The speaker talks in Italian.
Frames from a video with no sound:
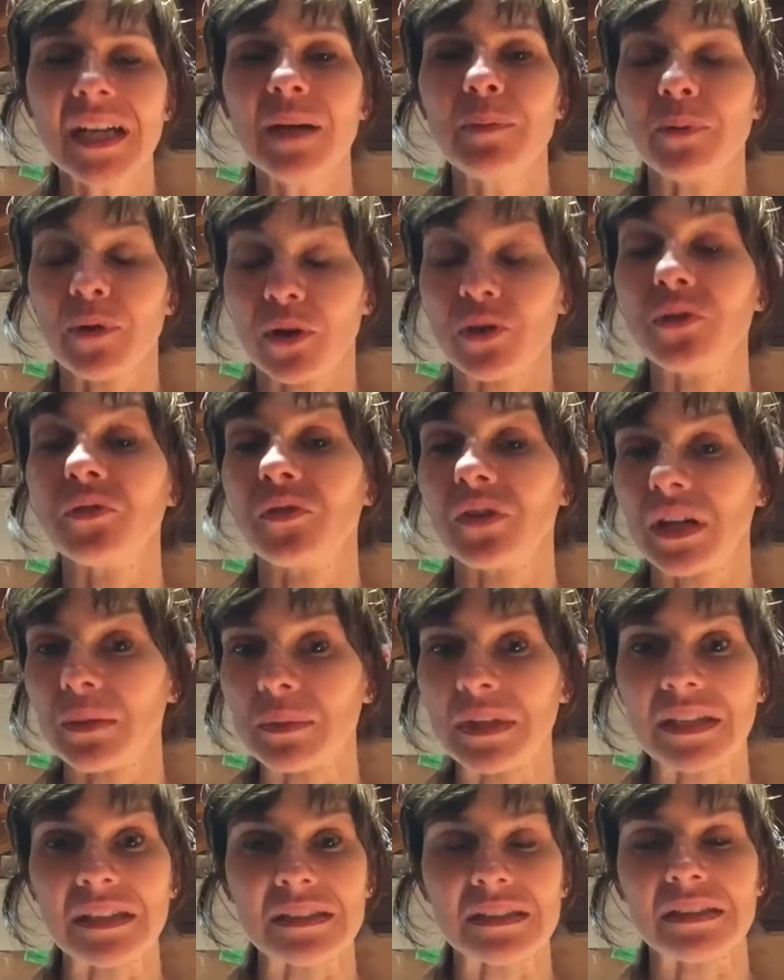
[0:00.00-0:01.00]
però io
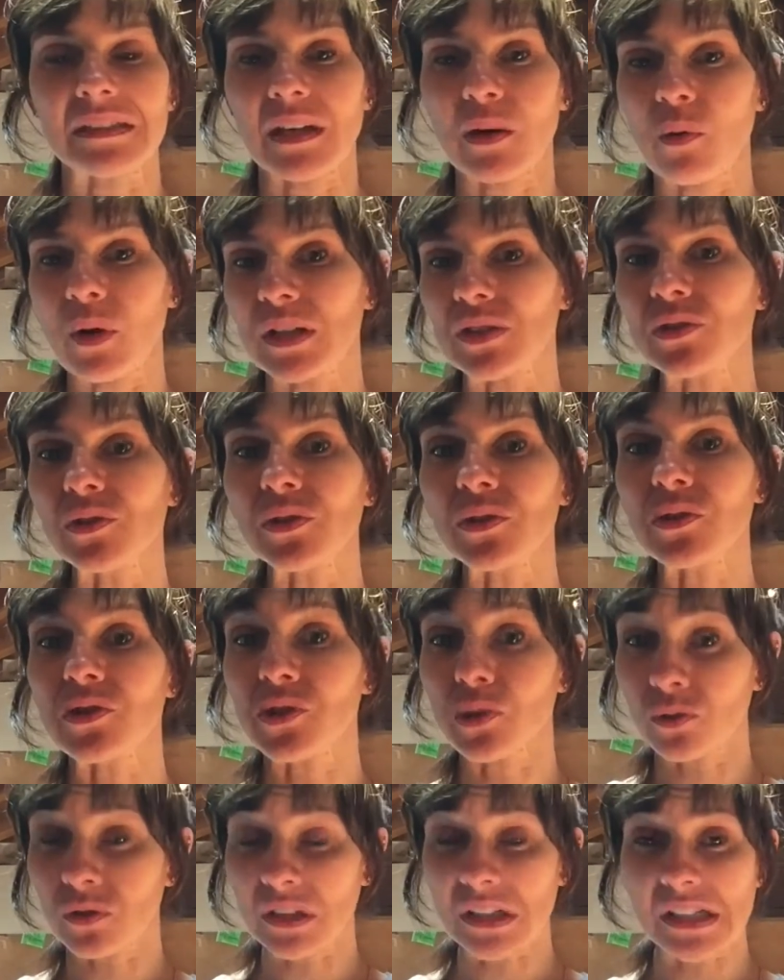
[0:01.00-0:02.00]
veramente da quando
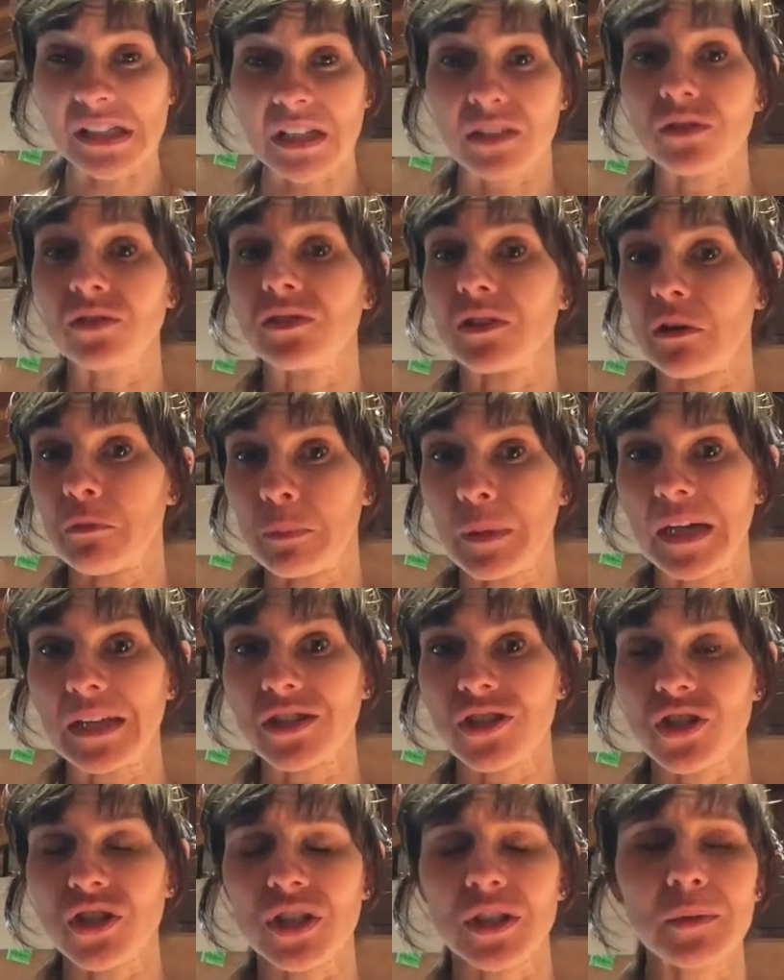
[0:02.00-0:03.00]
sto utilizzando i top
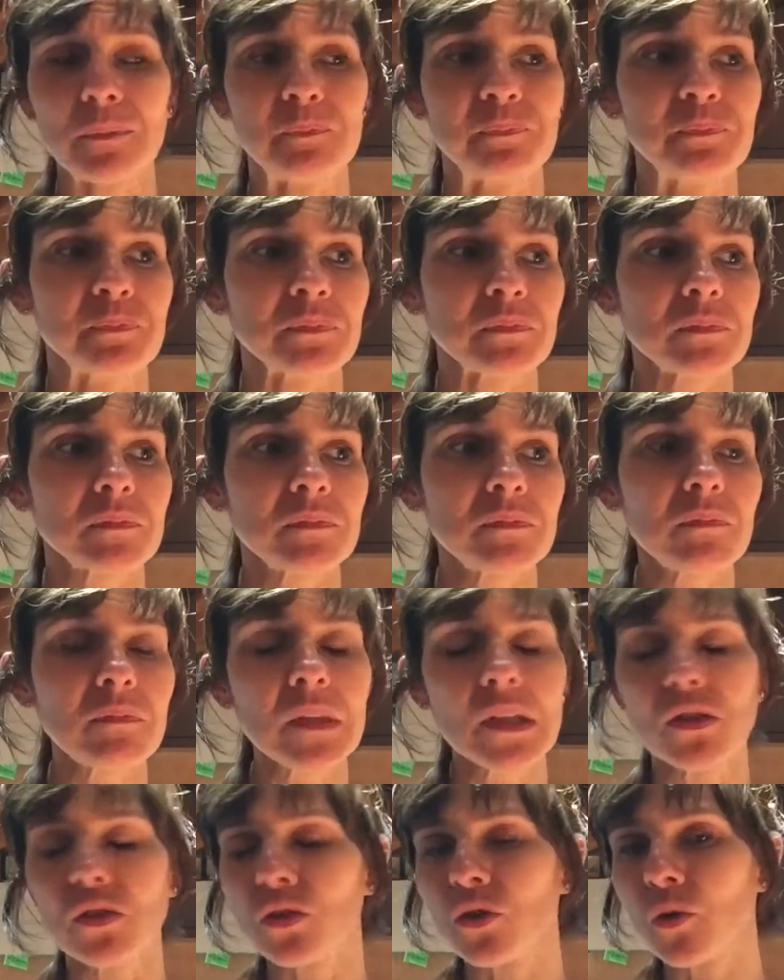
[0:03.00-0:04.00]
patch
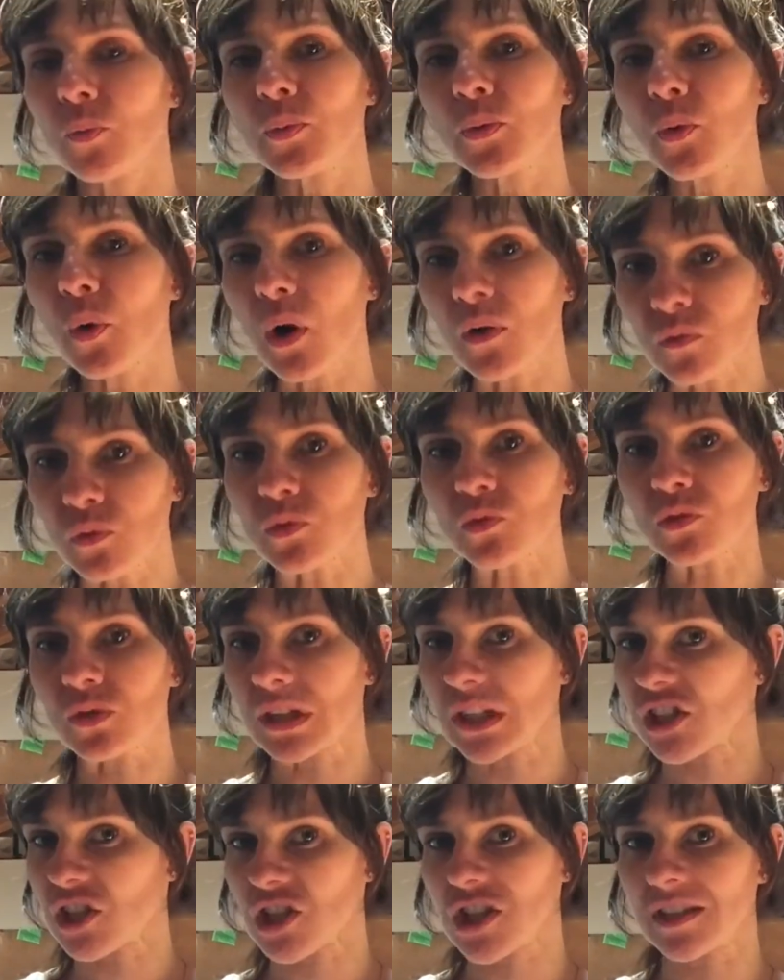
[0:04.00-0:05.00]
non ho più avuto
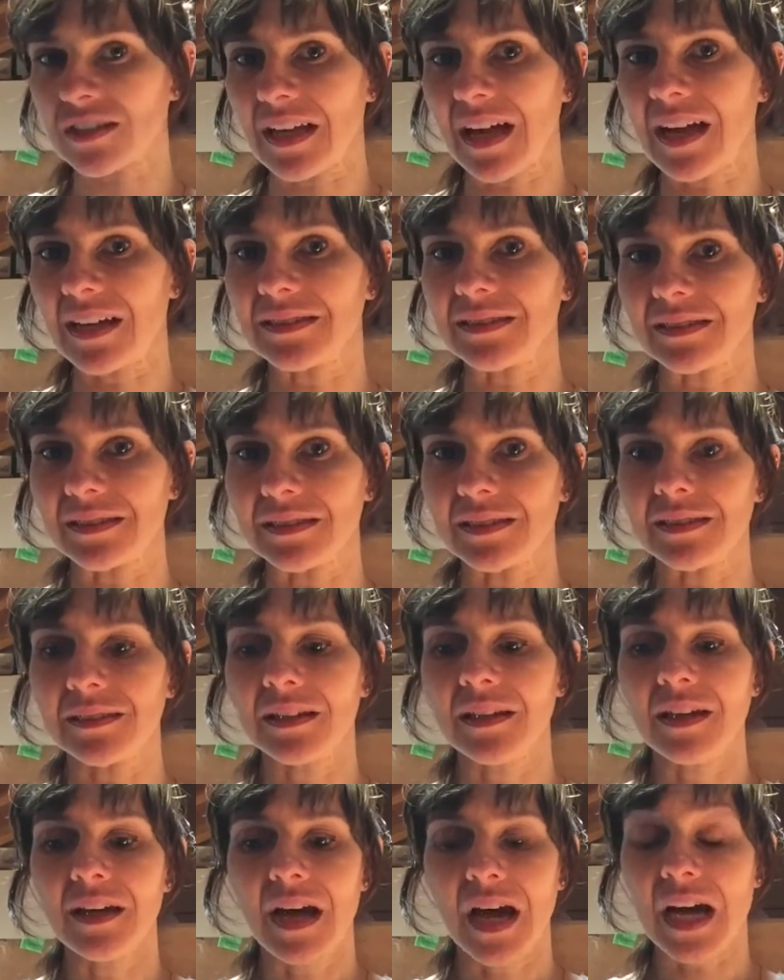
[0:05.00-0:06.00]
necessità
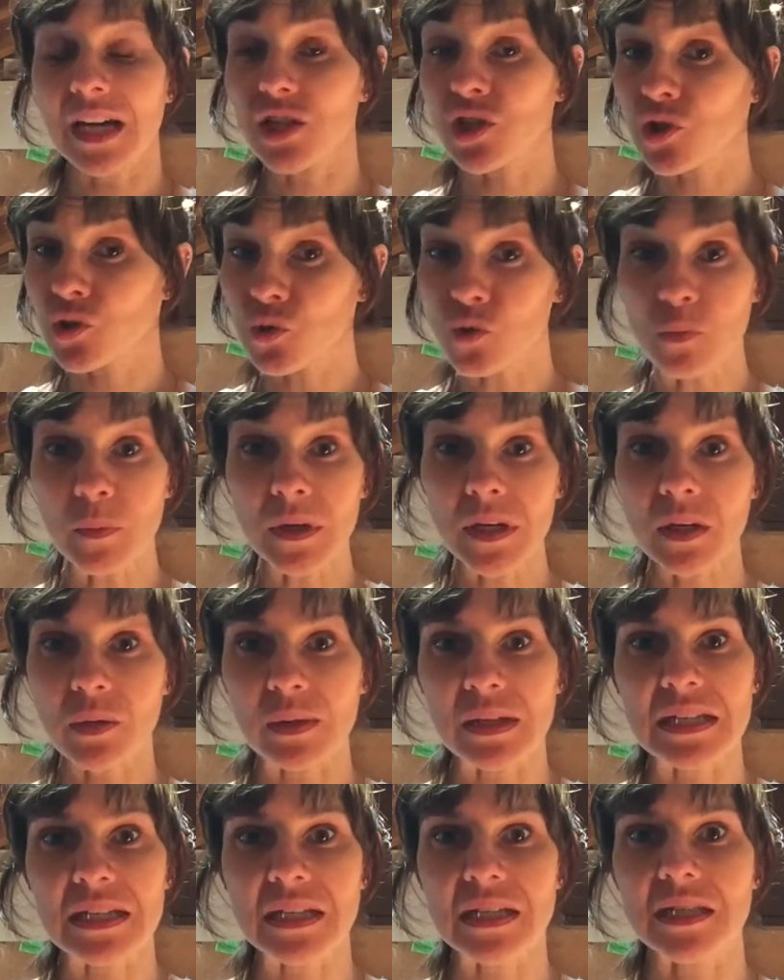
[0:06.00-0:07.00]
di assumere
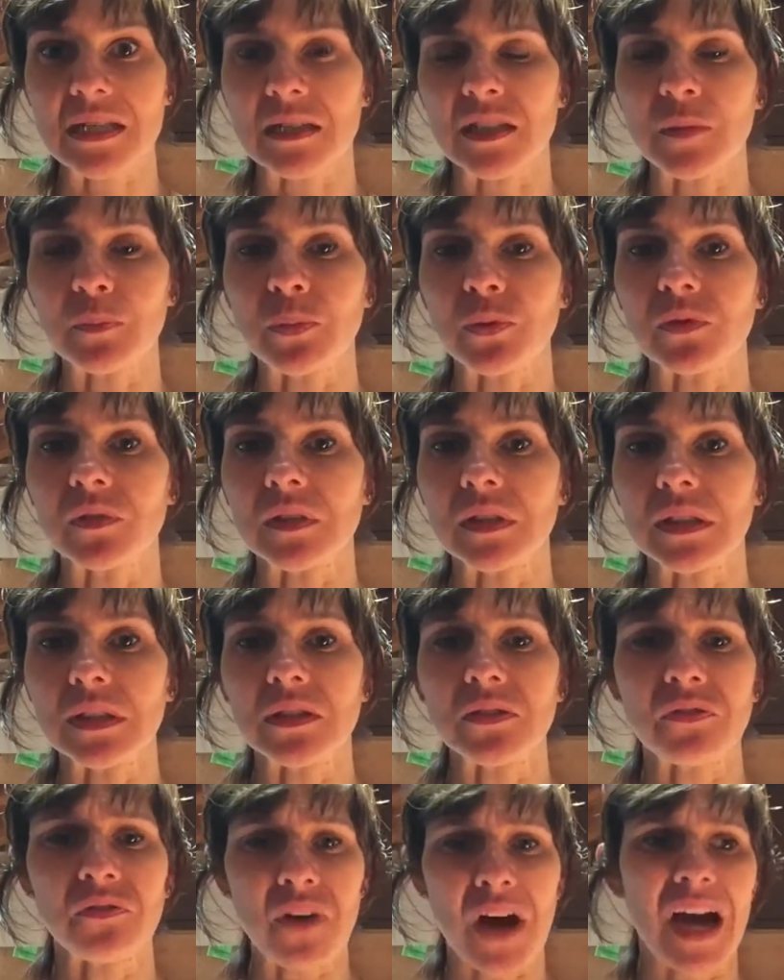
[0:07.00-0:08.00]
qualsiasi tipo
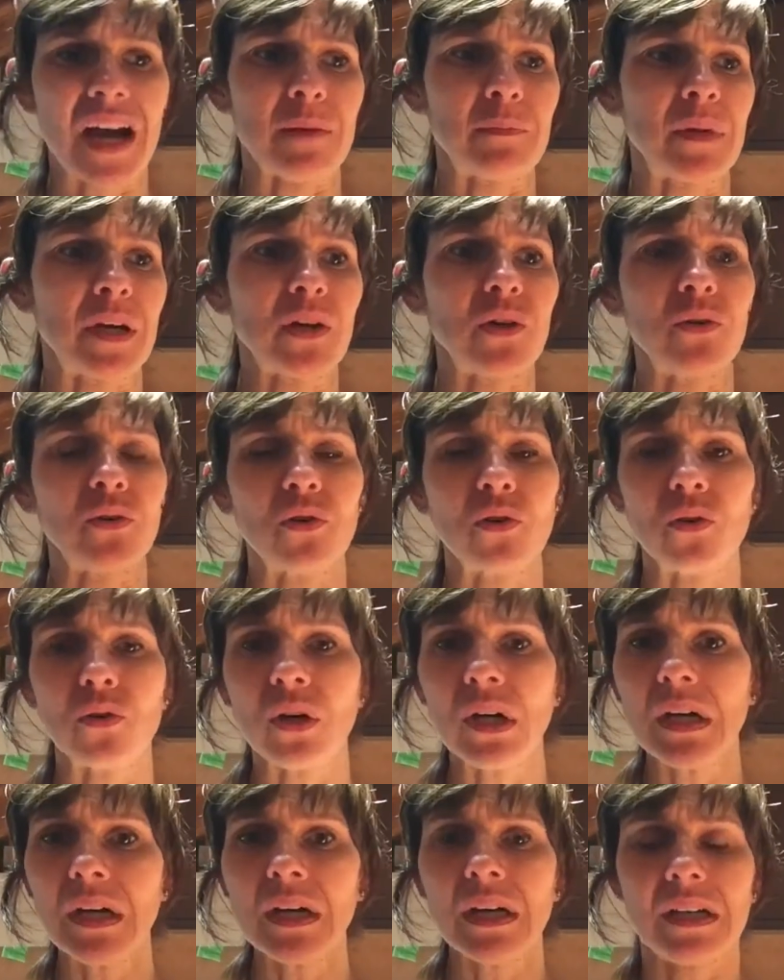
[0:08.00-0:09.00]
di
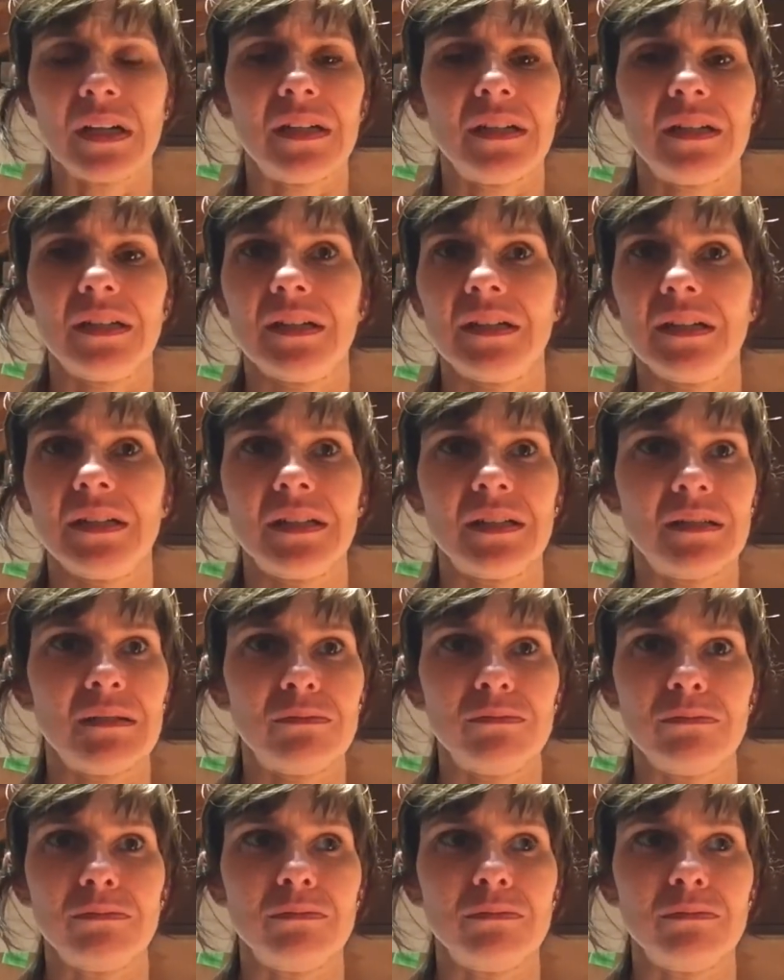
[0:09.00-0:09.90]
farmaco eh,